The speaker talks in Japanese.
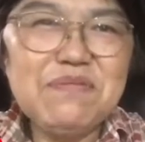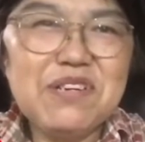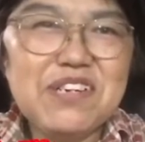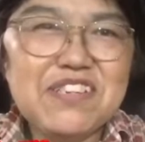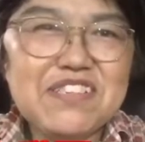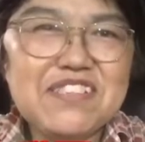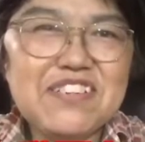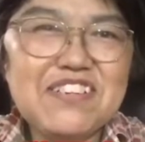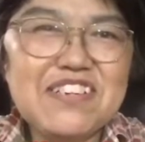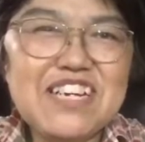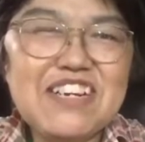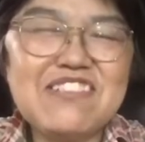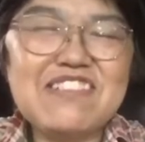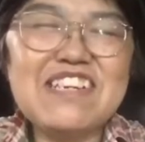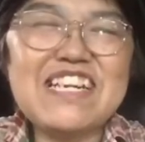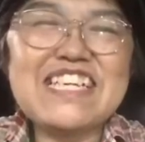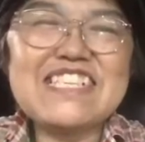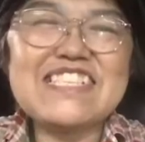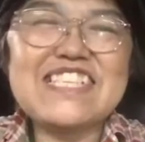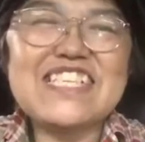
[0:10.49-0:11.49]
日も動画を
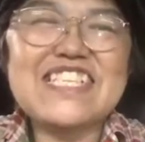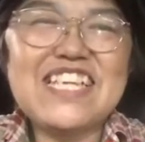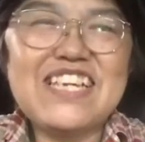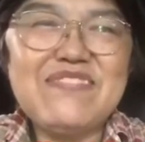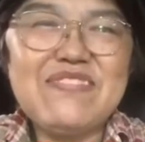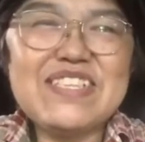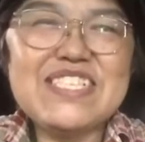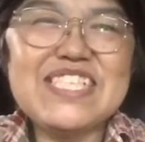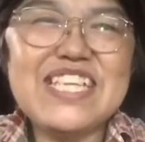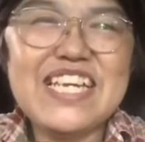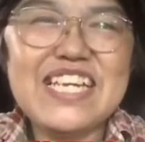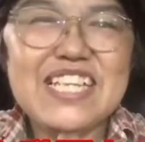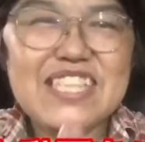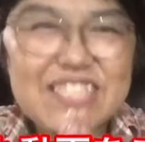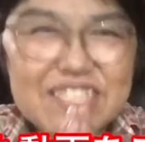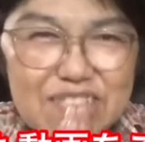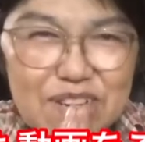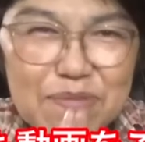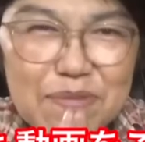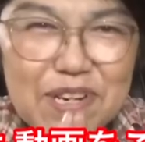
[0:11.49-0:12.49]
ご覧くださいまして、
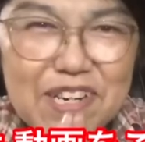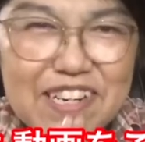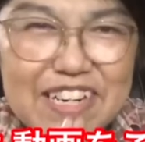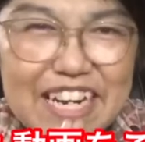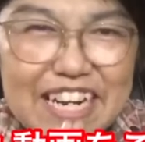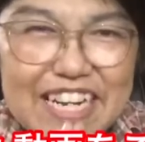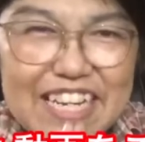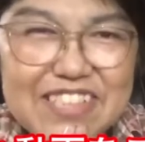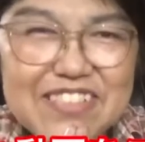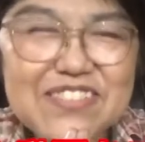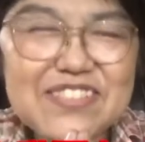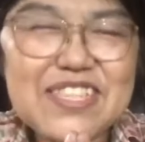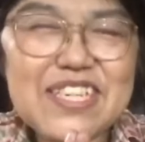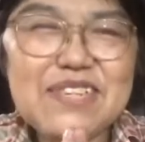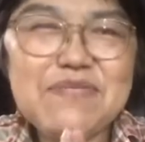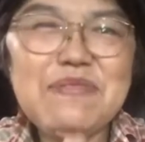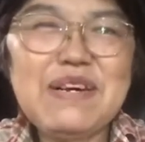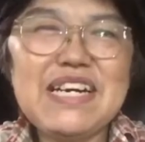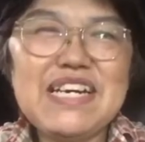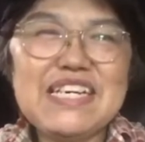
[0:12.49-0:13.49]
どうもありがとうござ
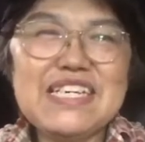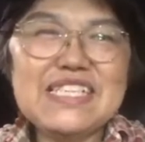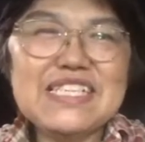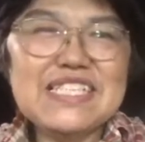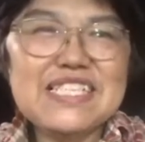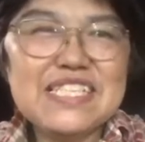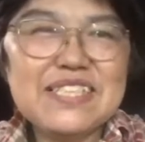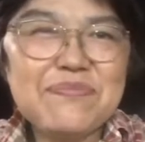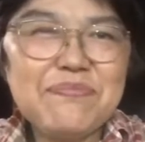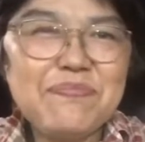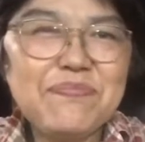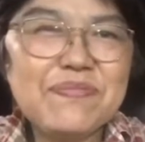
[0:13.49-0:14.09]
います。